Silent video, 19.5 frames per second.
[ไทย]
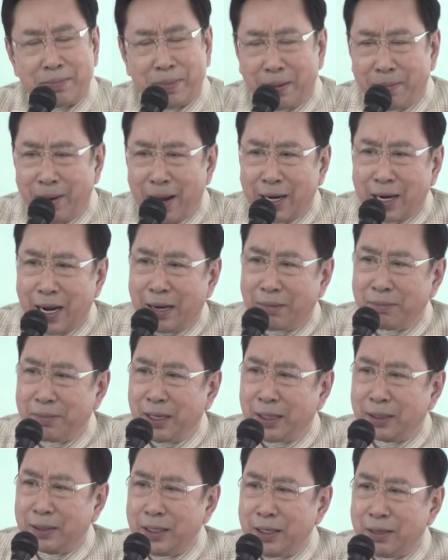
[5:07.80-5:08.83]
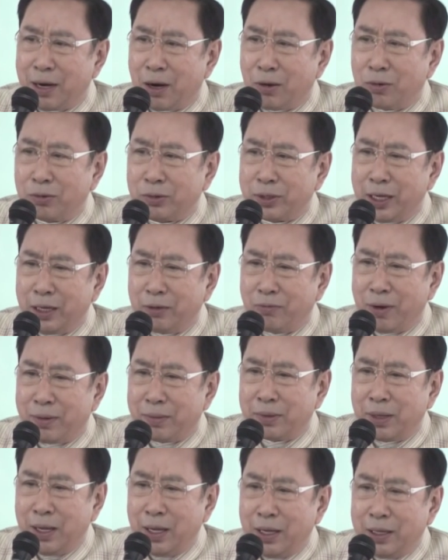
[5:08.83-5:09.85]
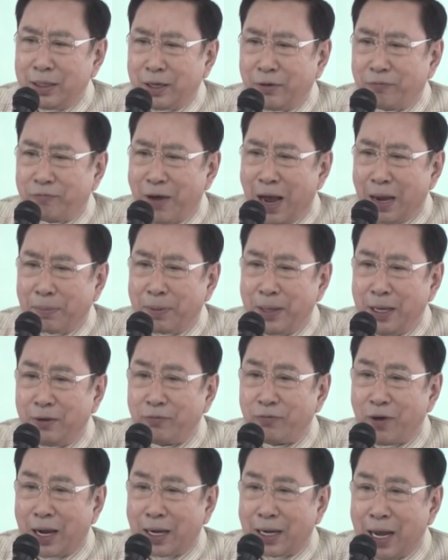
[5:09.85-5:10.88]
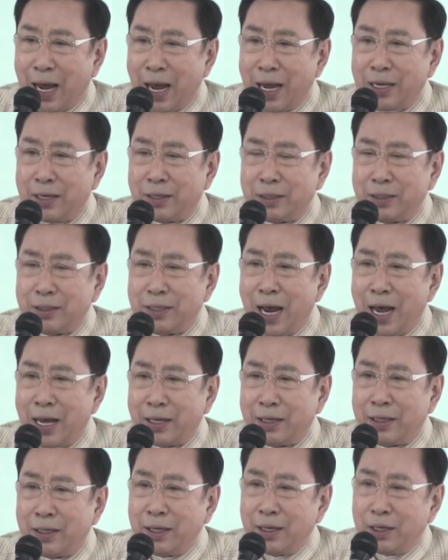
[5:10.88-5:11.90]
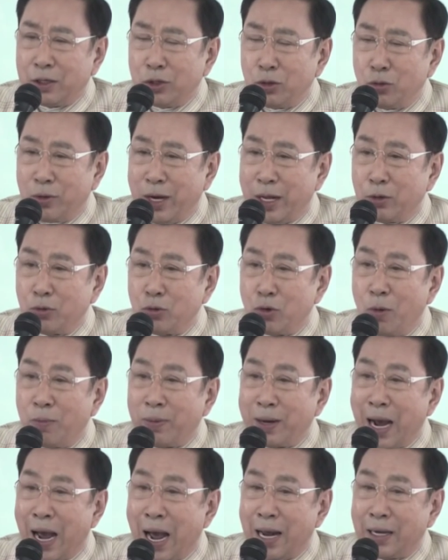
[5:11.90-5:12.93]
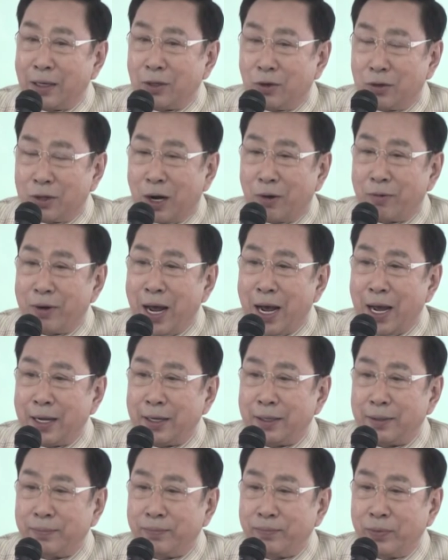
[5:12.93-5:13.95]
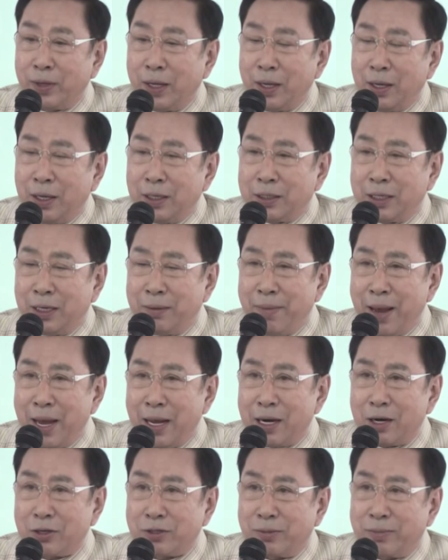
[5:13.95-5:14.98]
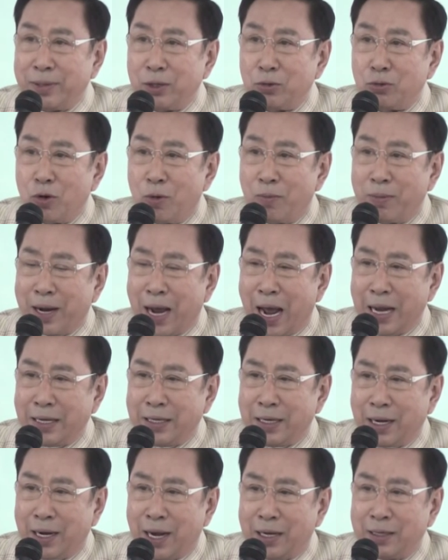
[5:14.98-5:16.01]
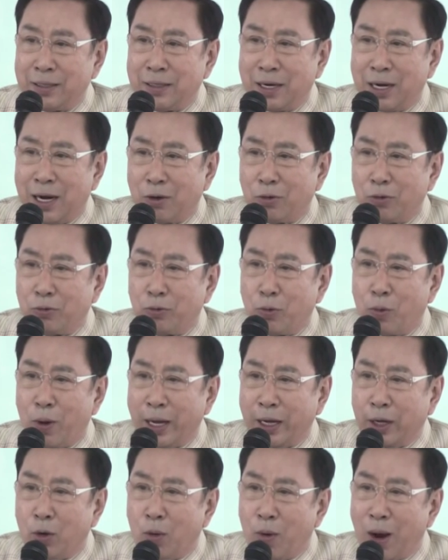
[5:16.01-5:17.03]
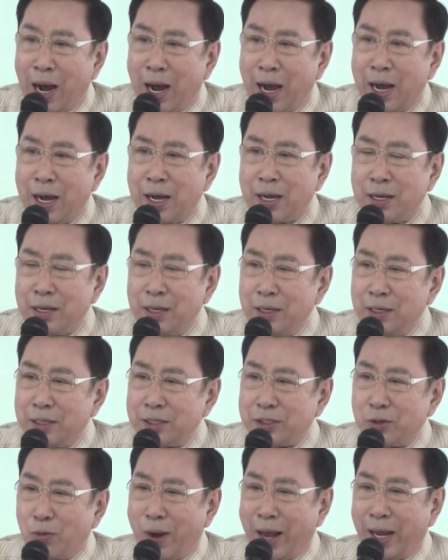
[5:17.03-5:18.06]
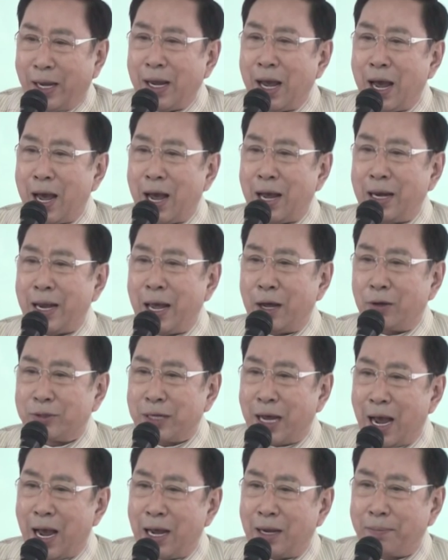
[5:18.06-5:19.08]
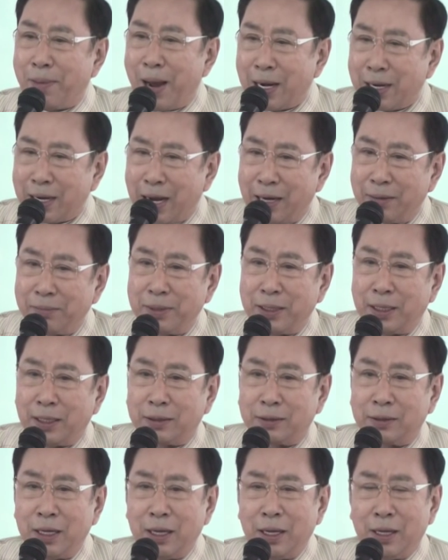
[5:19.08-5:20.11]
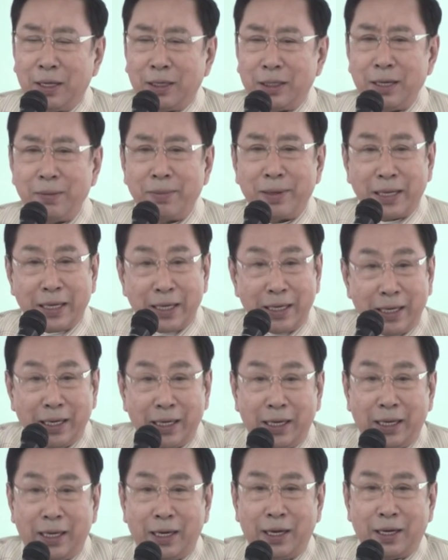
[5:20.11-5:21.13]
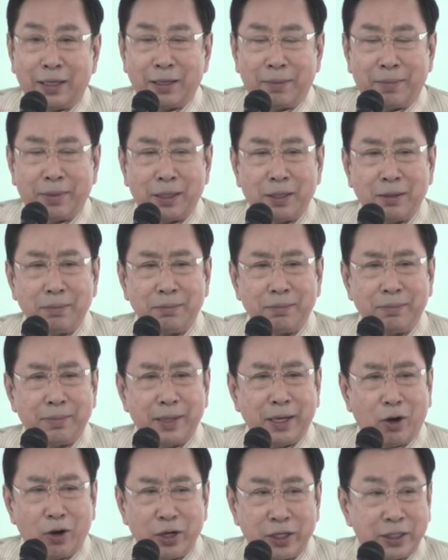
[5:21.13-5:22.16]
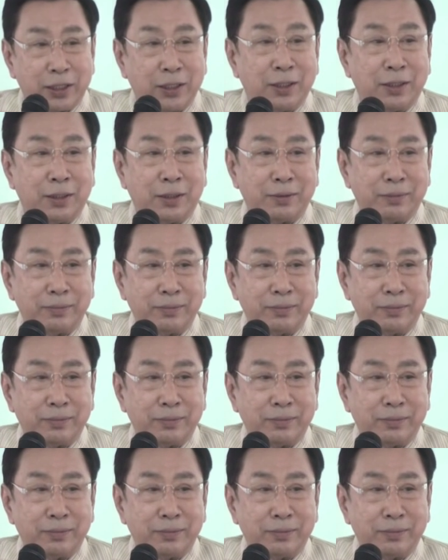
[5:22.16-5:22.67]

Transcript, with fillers: ไม่เป็นพรรคการเมืองที่เราคิดว่าจะฝากผีฝากไข้หรือได้อยู่ในอุดมการณ์ของเราได้ถึงแม้เราจะมีอุดมการณ์อย่างนั้นและเราไขว่คว้าแสวงหาแนวทางพรรคการเมืองที่มันดีๆแต่มันก็ไม่ค่อยเจอ